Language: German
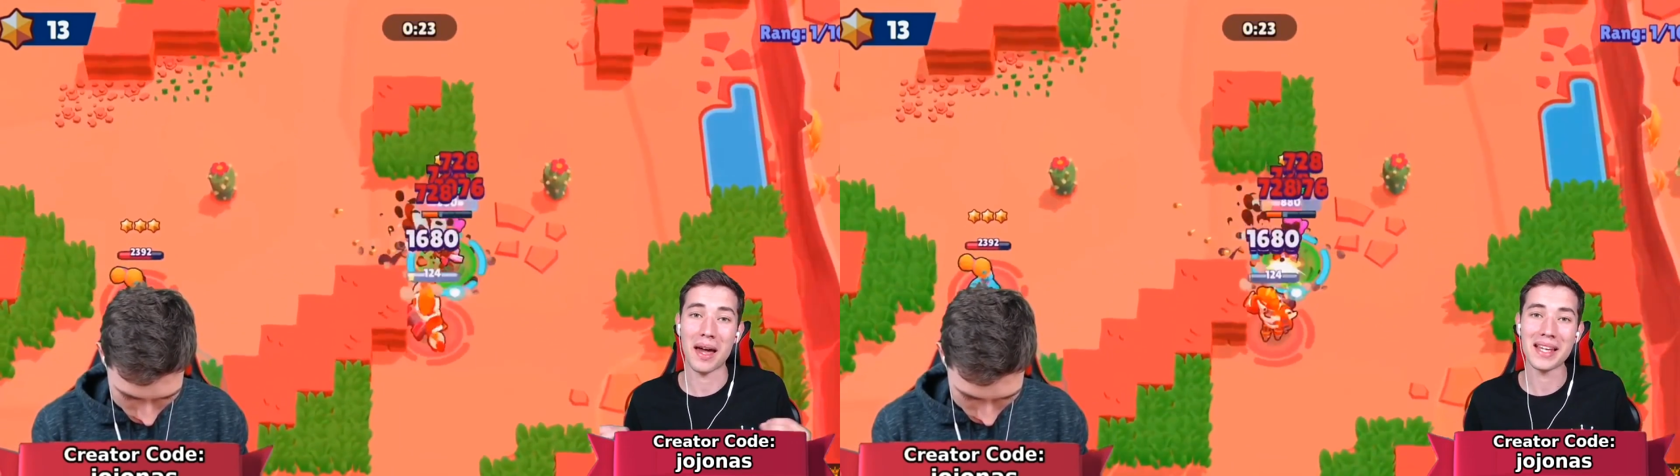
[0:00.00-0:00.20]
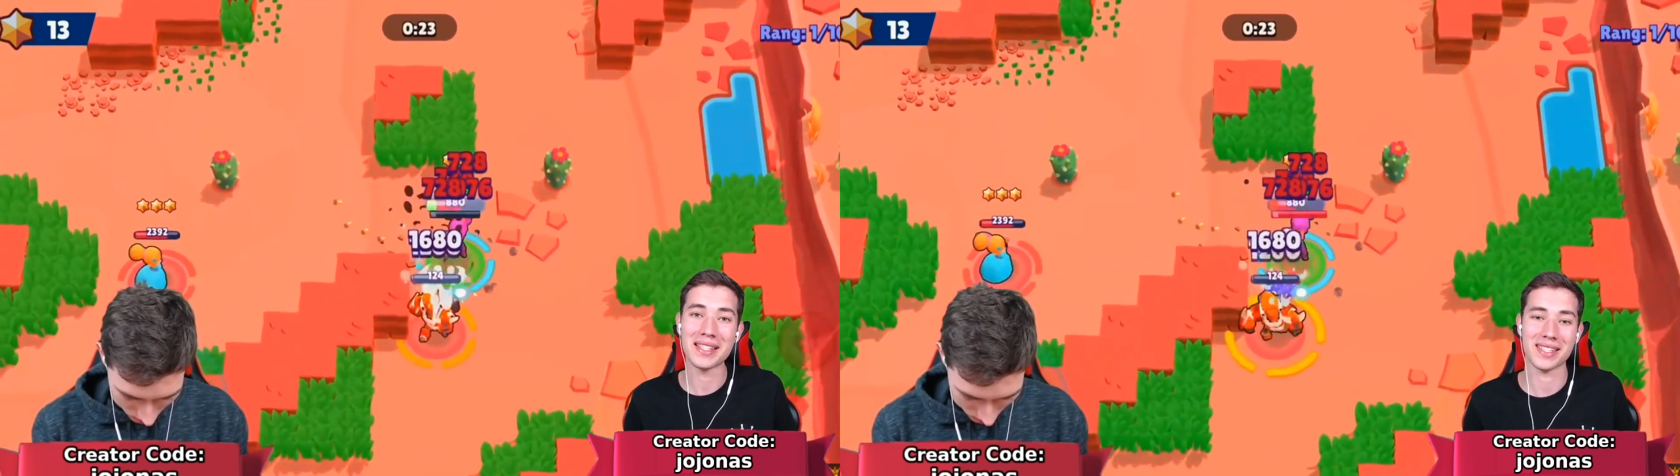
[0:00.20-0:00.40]

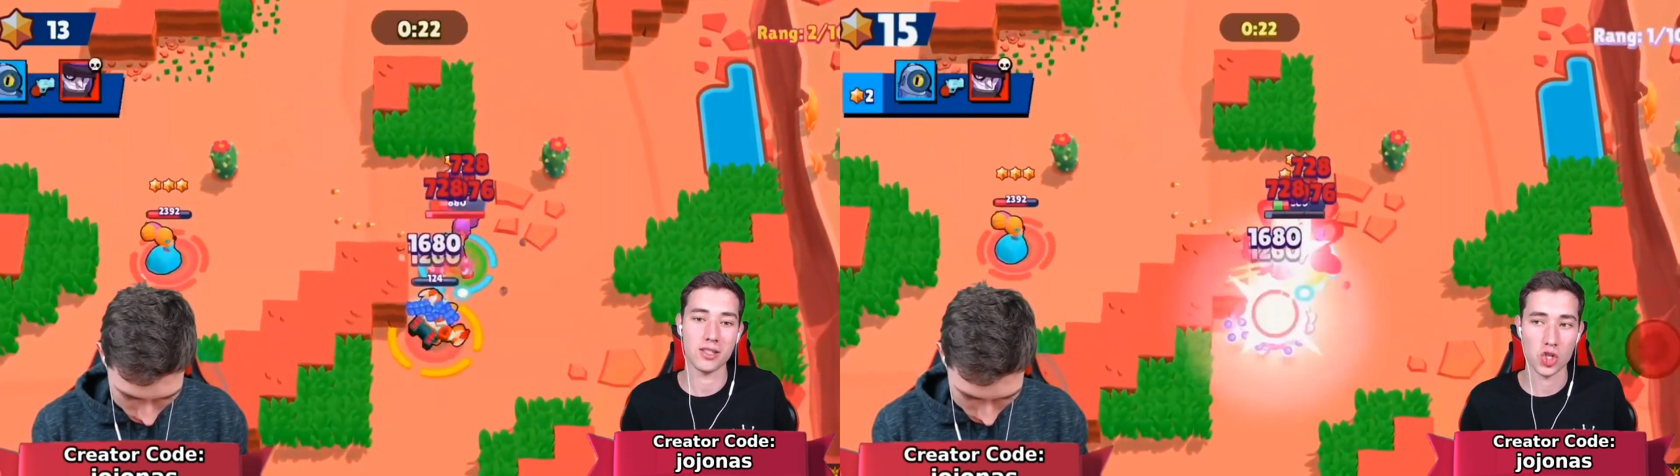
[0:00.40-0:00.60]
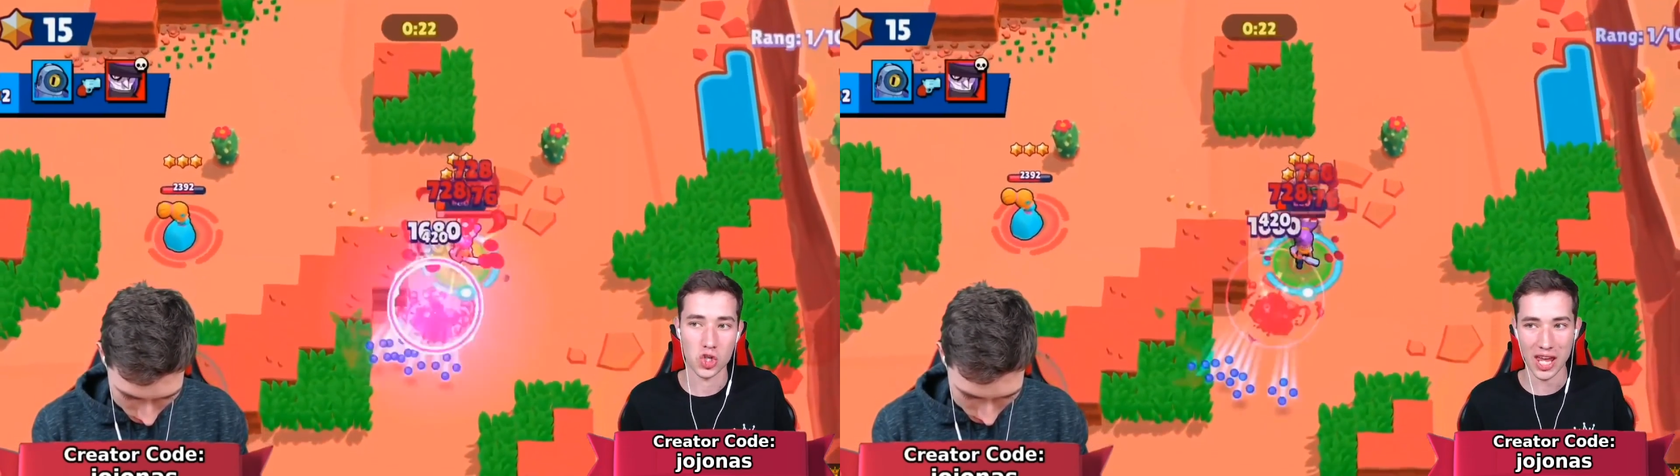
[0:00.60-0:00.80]

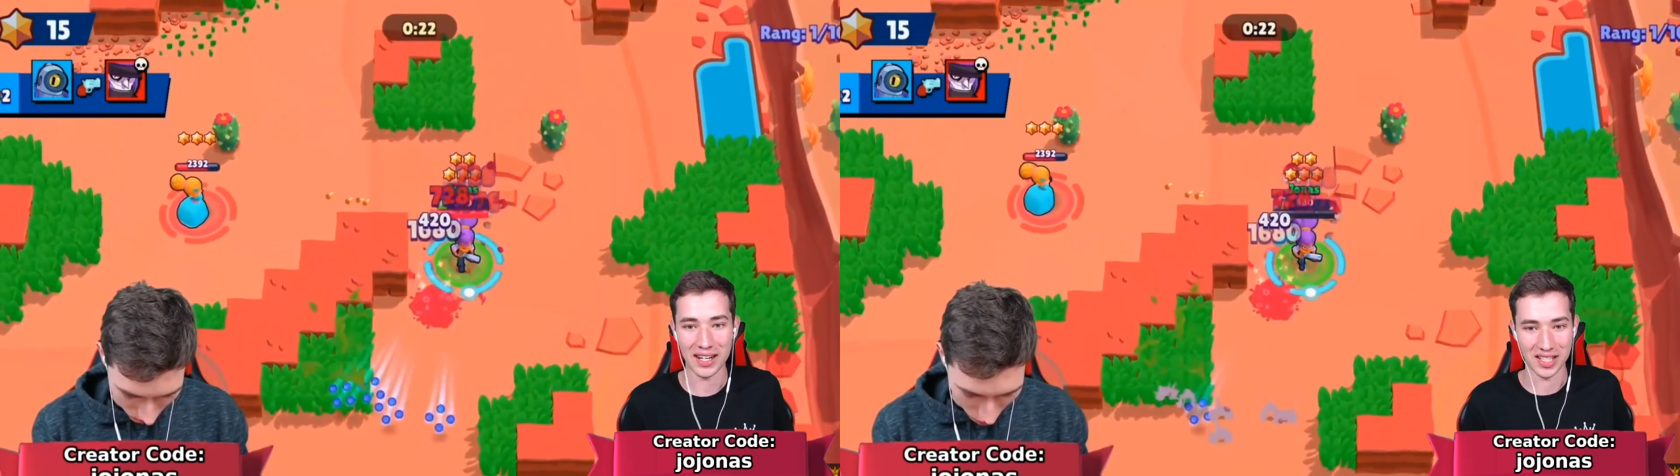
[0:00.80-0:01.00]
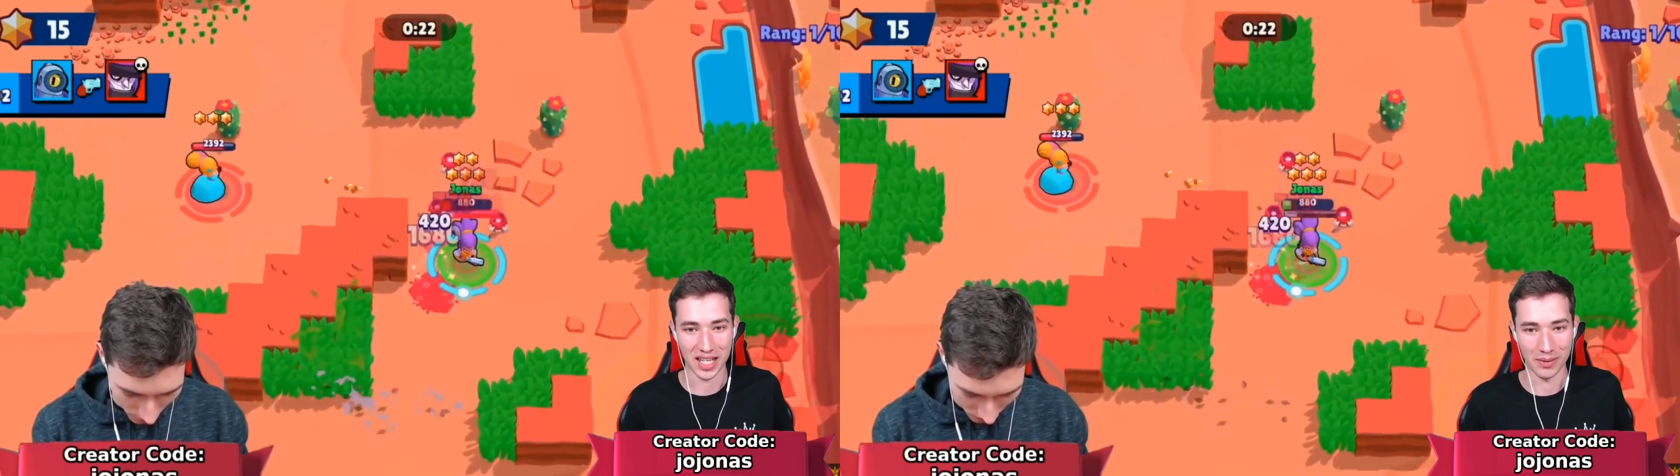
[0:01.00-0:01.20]
meisten
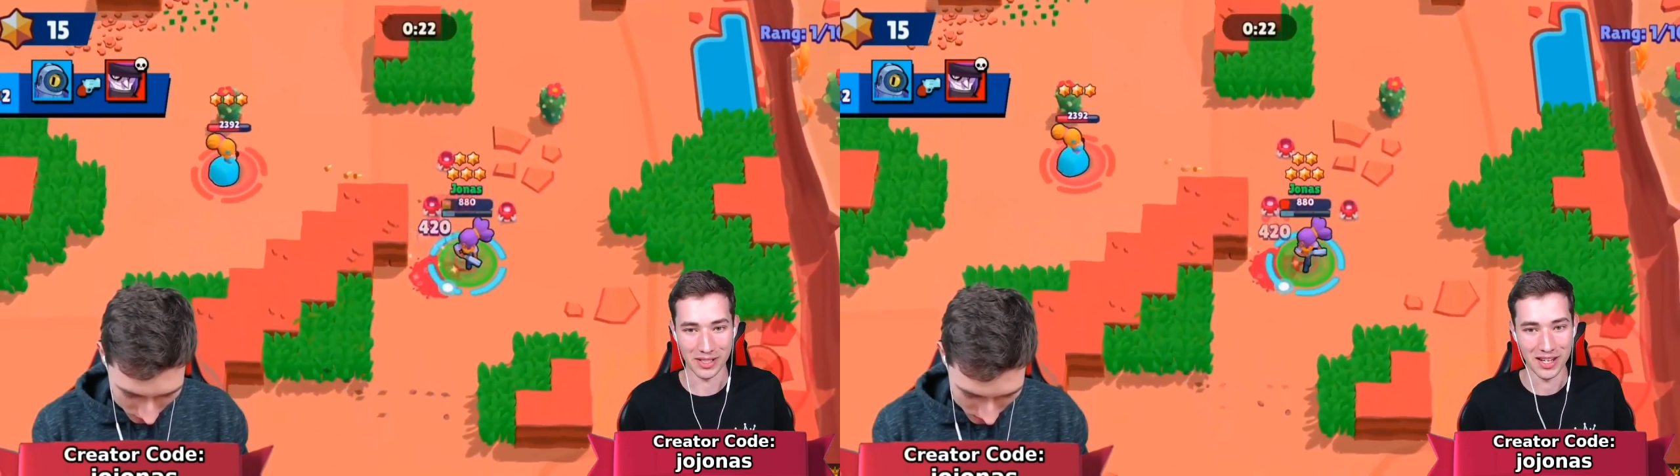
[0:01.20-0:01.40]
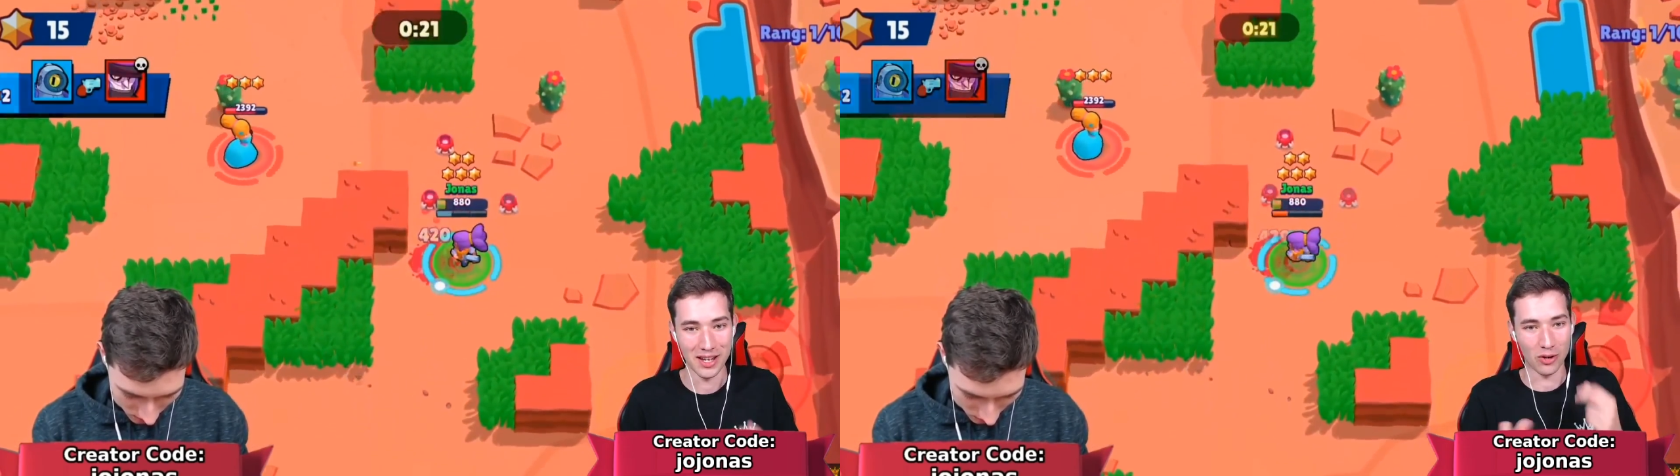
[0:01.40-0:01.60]
Sterne
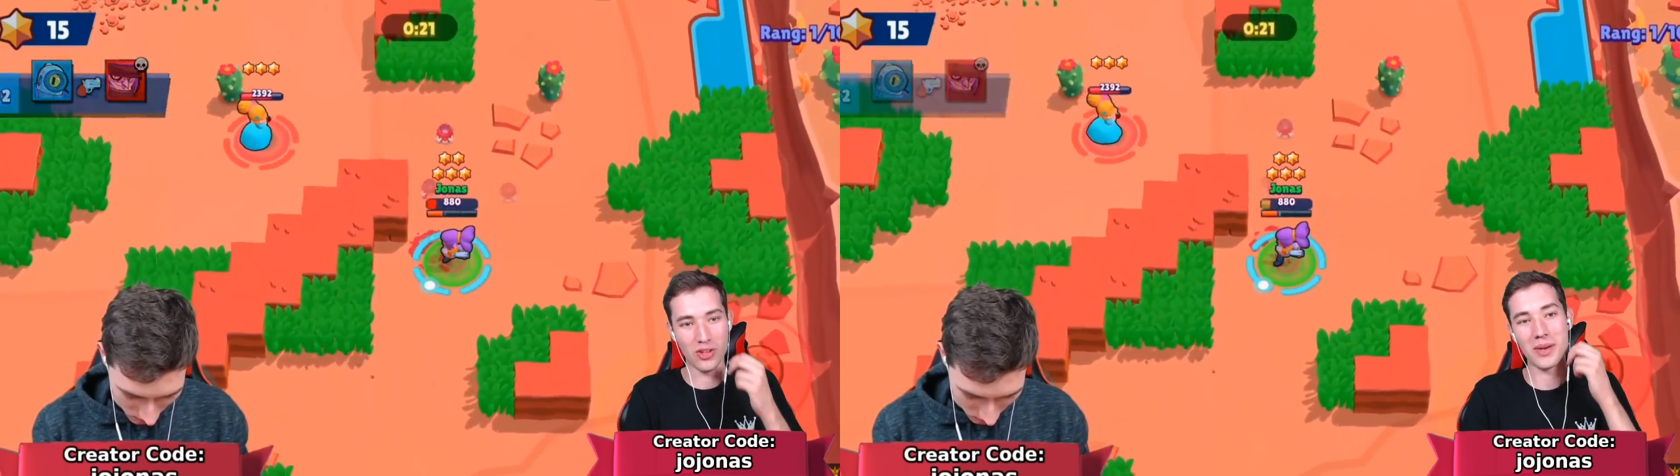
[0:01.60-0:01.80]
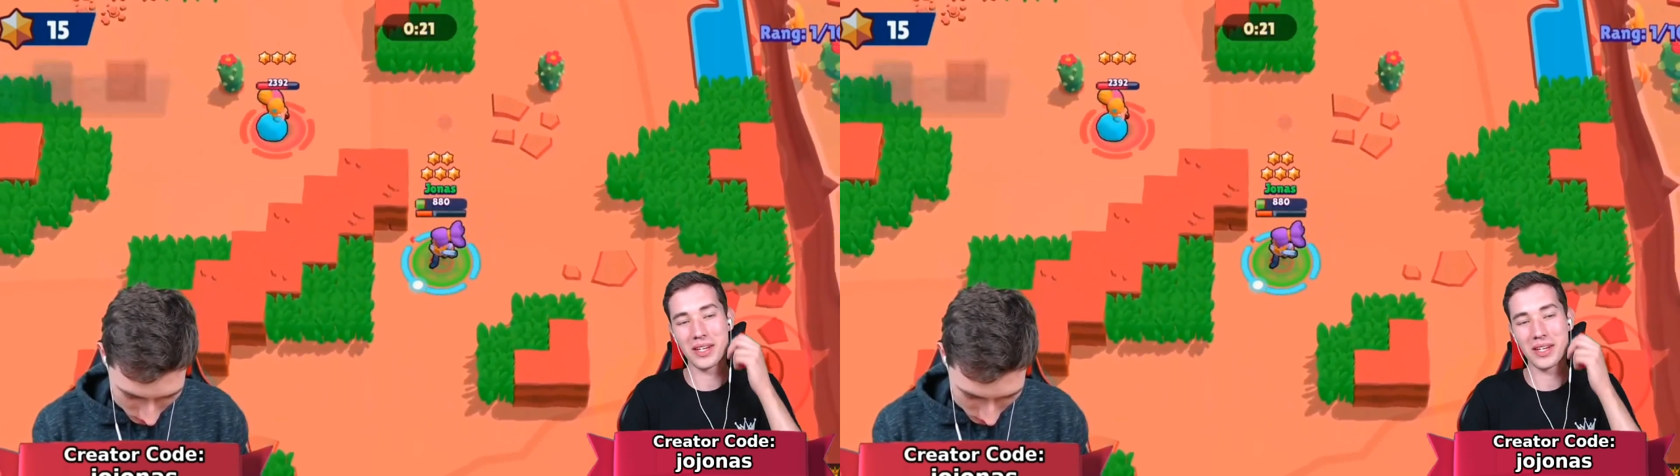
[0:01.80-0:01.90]
sammelt. Und wie man